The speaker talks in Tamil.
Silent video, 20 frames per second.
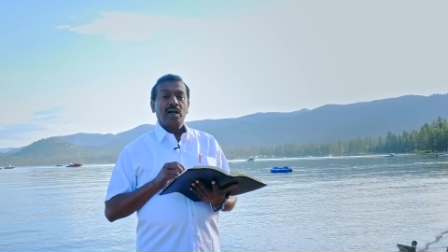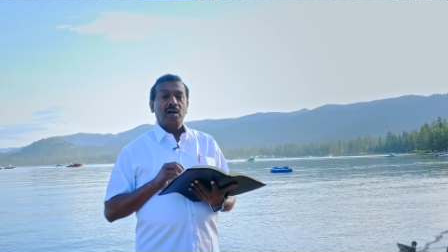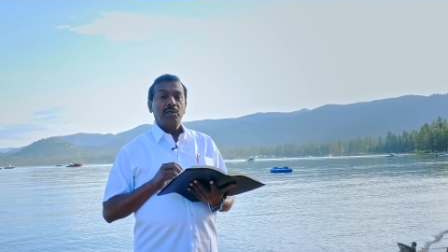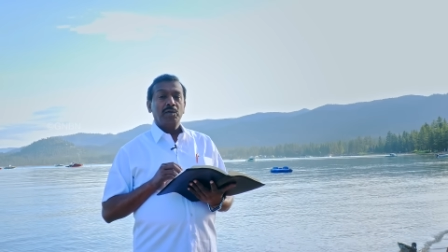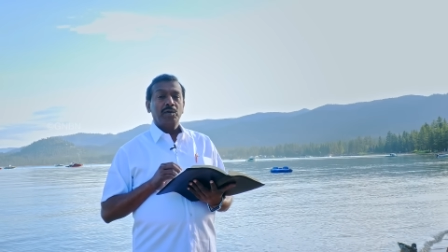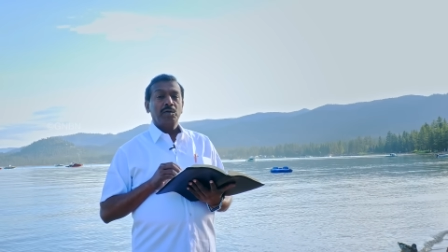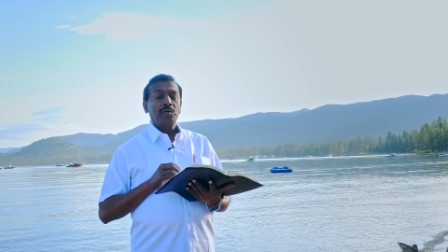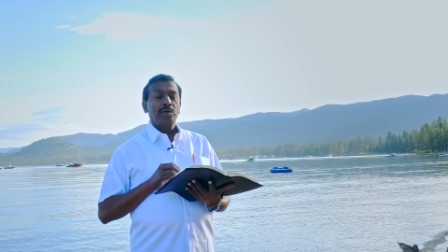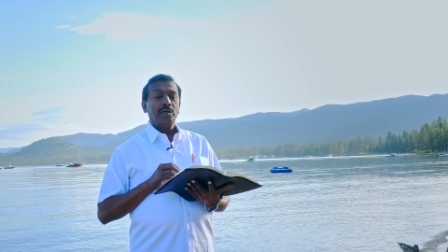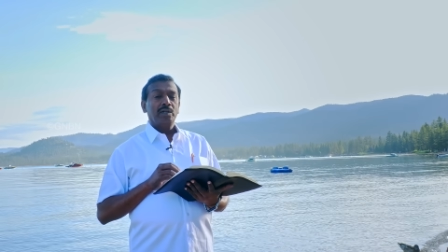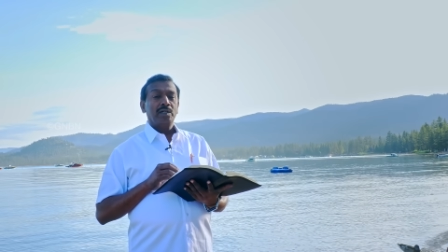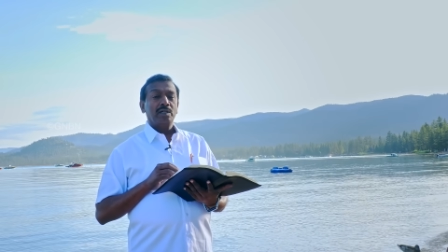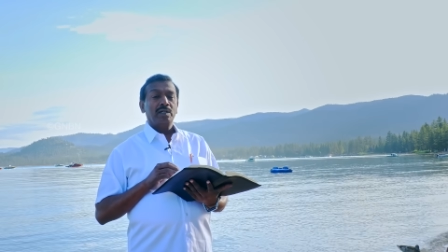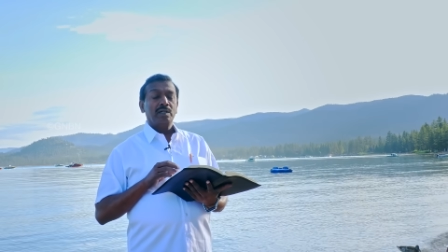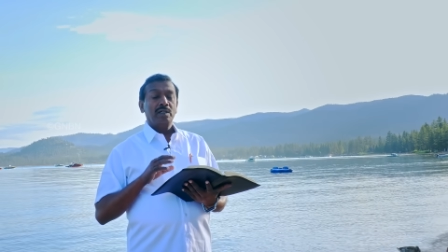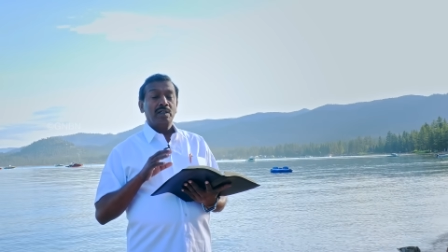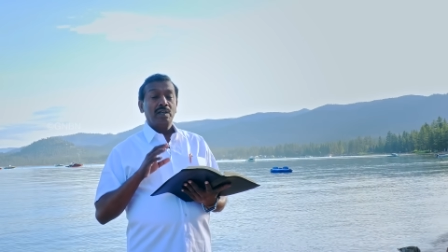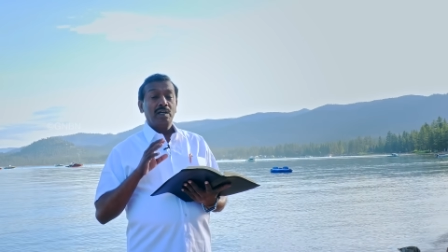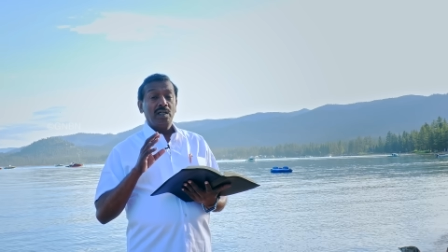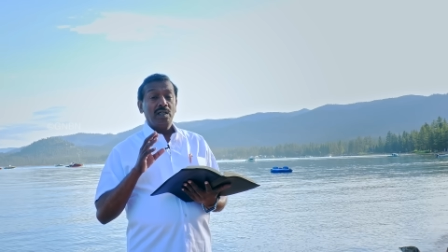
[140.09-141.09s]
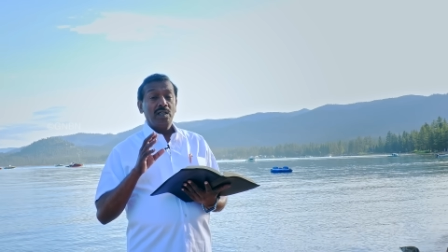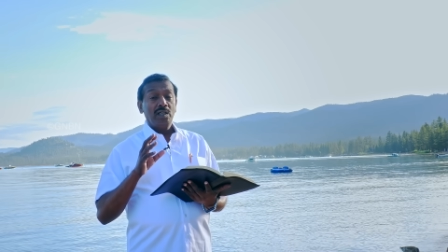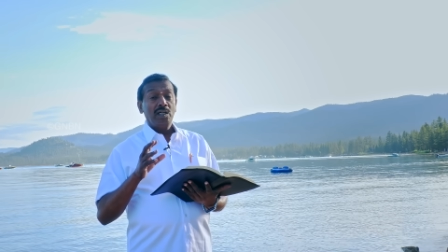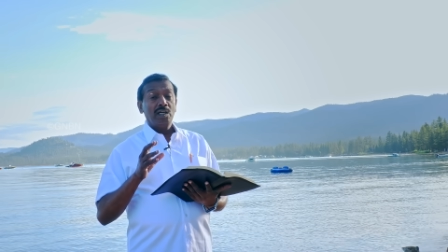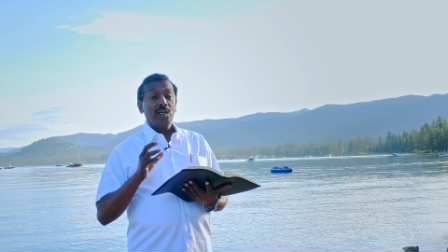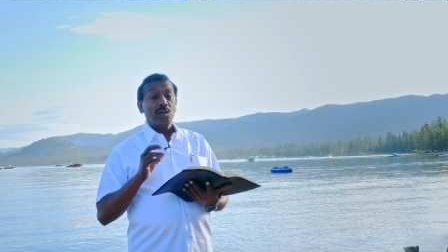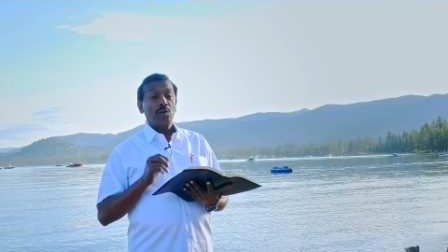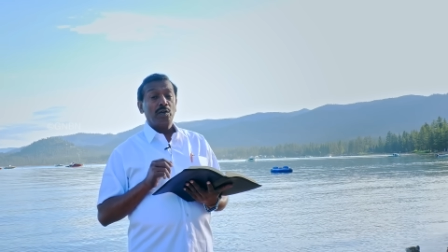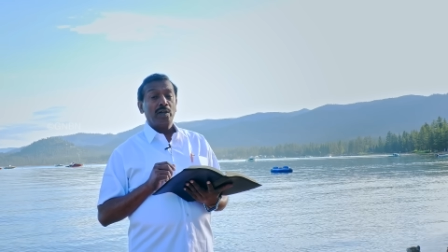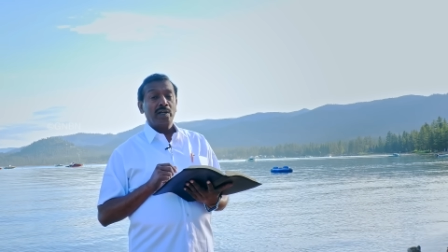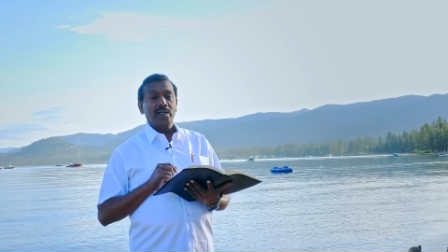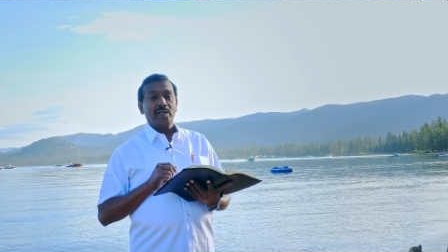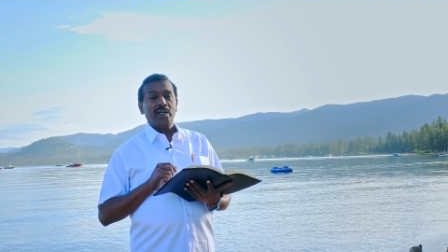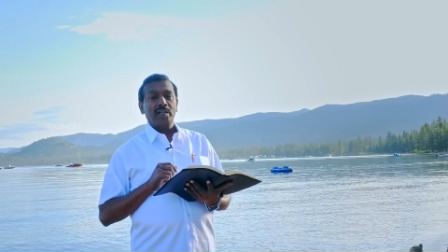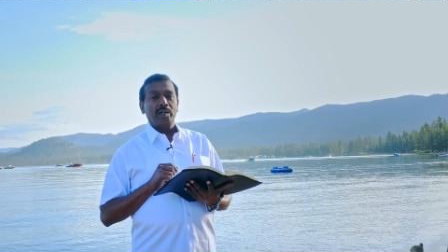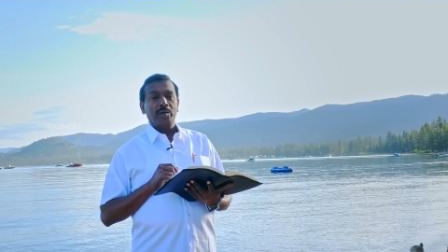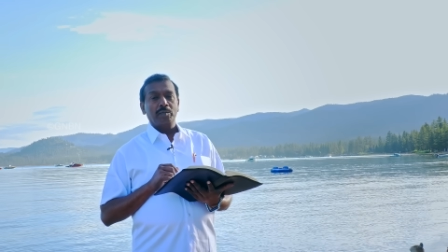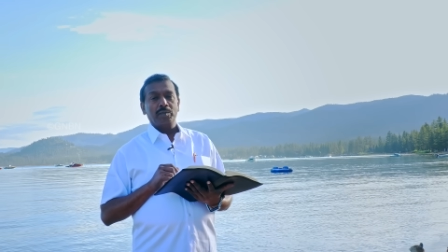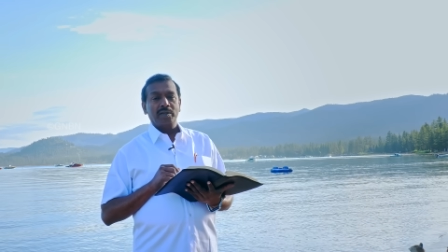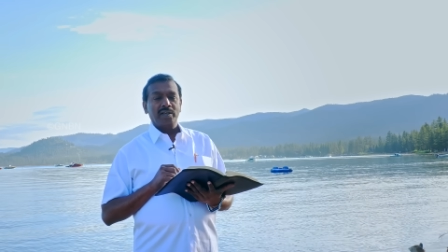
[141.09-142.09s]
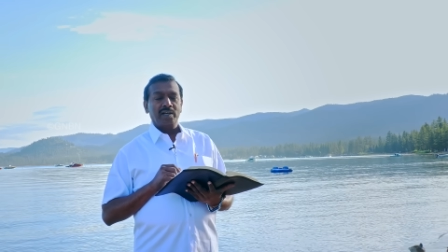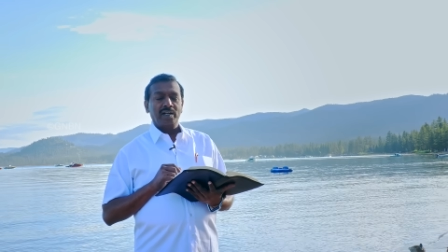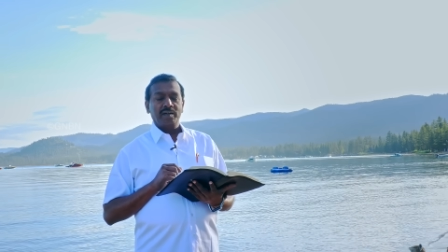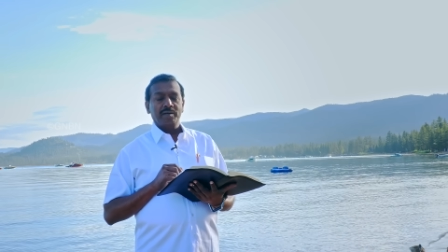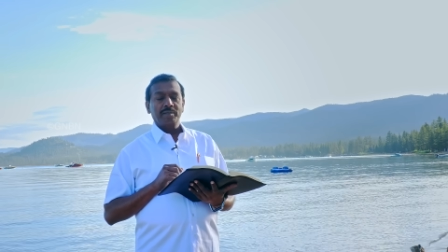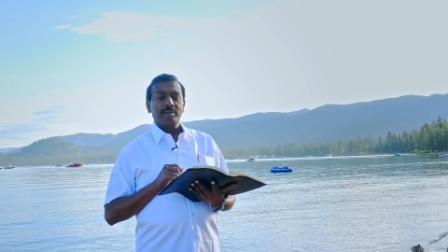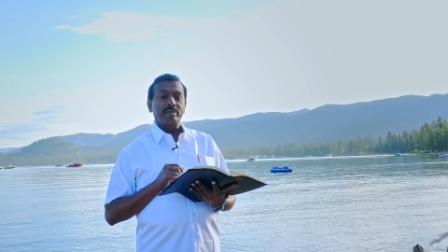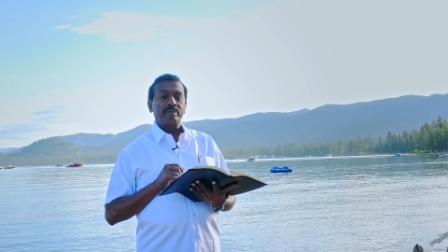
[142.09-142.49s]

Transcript: அவன் வந்து இருளின் அதிபதி